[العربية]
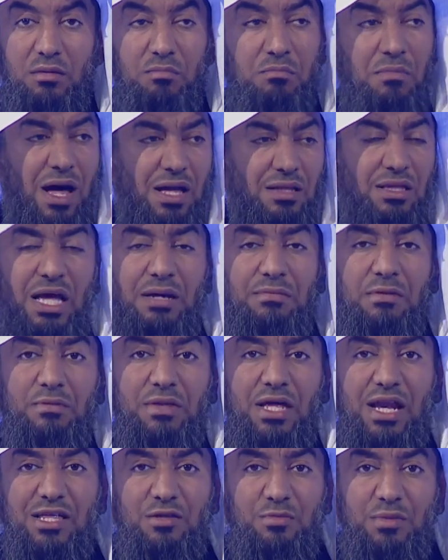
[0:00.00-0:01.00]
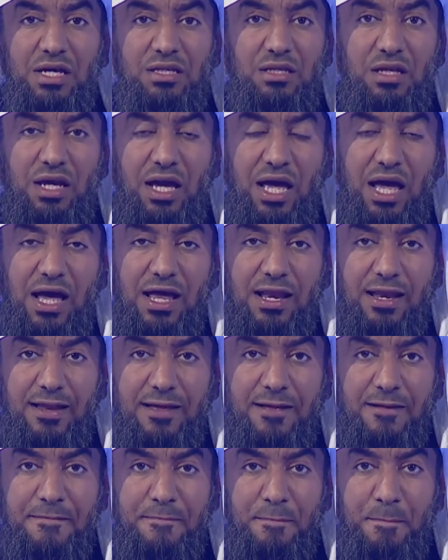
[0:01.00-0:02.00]
مطعم ب 300 ريال
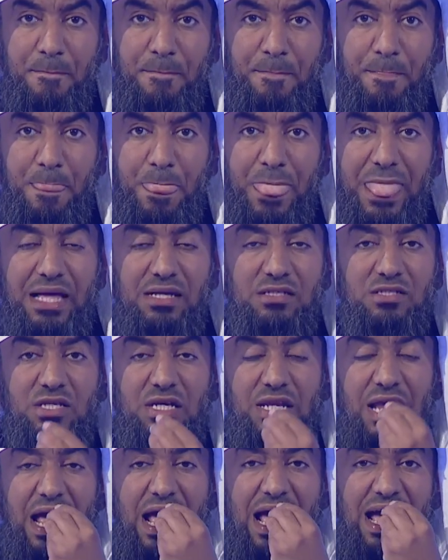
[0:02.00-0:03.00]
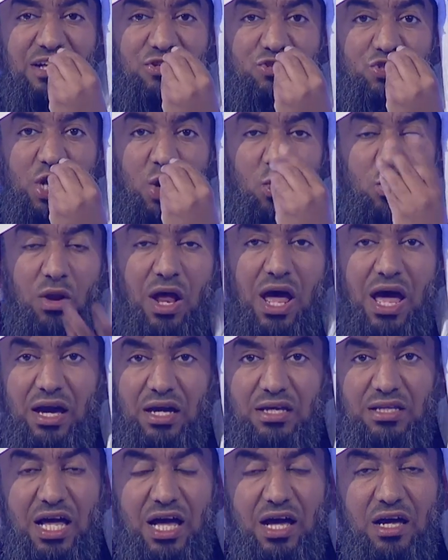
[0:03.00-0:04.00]
صناعة جو
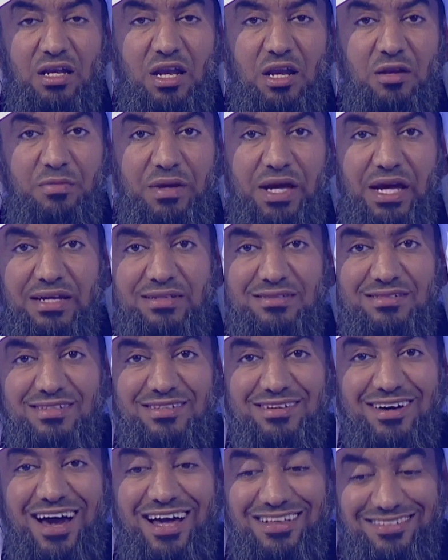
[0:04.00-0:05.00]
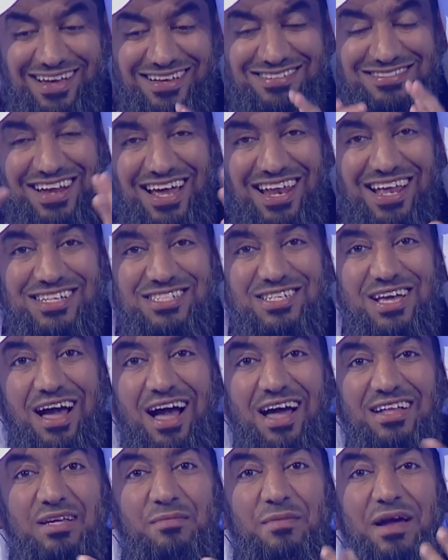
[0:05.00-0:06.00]
راقي داخل البيت قد يصنع لك
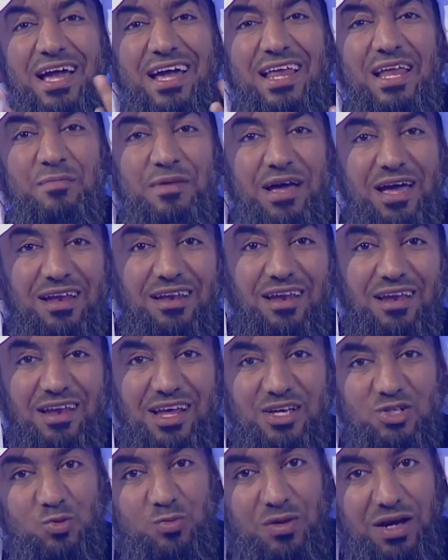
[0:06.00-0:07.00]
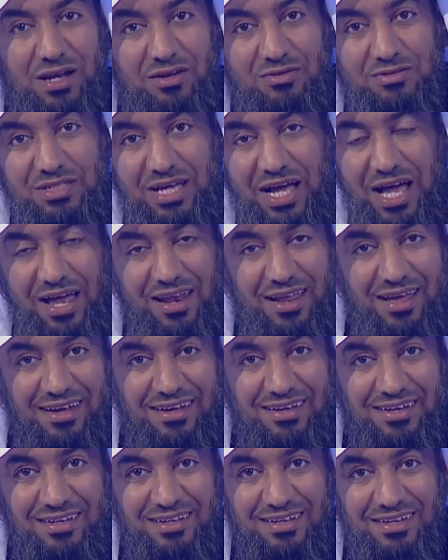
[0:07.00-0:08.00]
سعادة ما يعلمها إلا الله سبحانه وتعالى
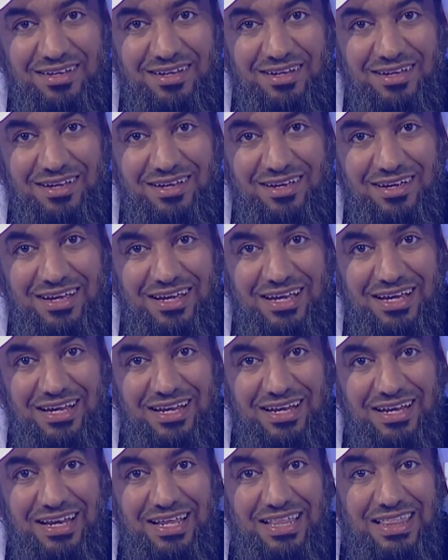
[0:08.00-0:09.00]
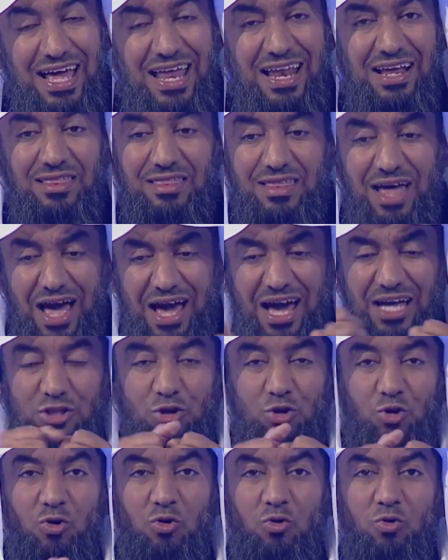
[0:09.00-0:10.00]
لذلك ضاقت
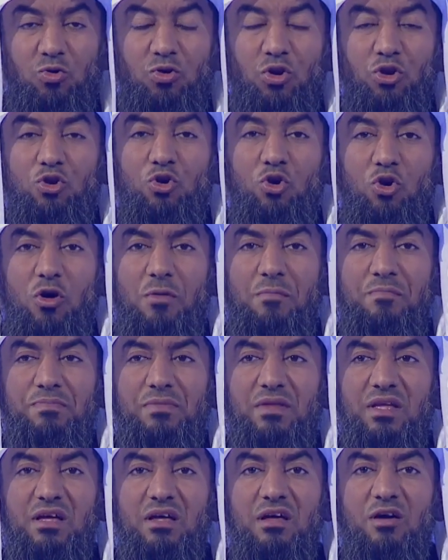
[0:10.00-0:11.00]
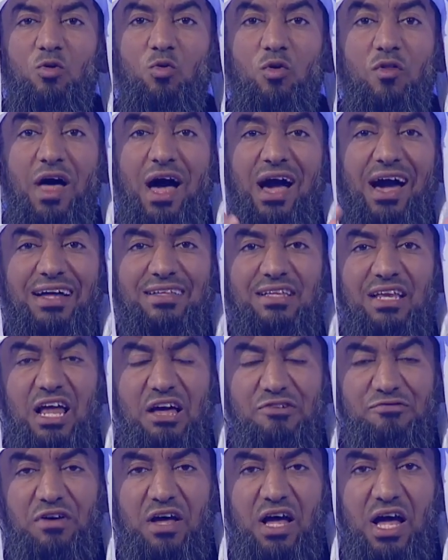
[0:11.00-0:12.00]
العقول اليوم وضاقت
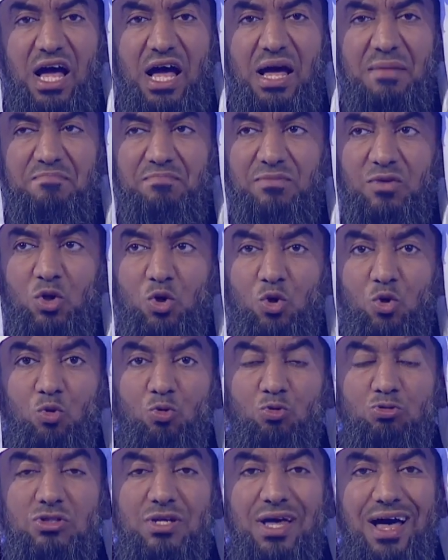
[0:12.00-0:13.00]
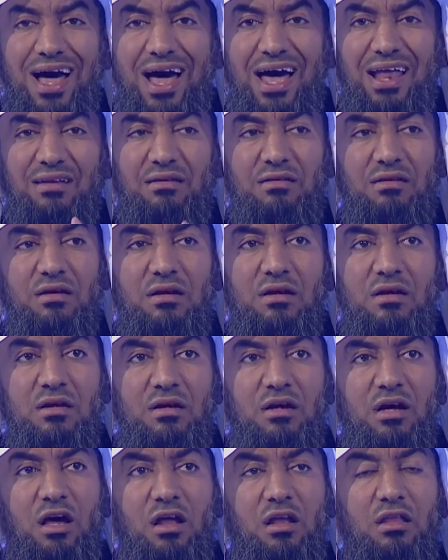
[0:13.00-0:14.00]
الأفهام وصار
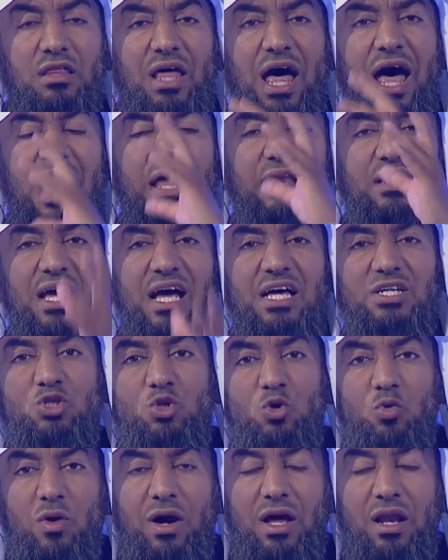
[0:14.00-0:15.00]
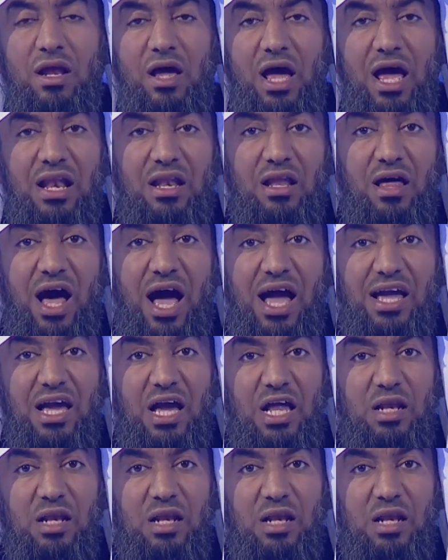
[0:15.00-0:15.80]
إرضاء الناس هو الغاية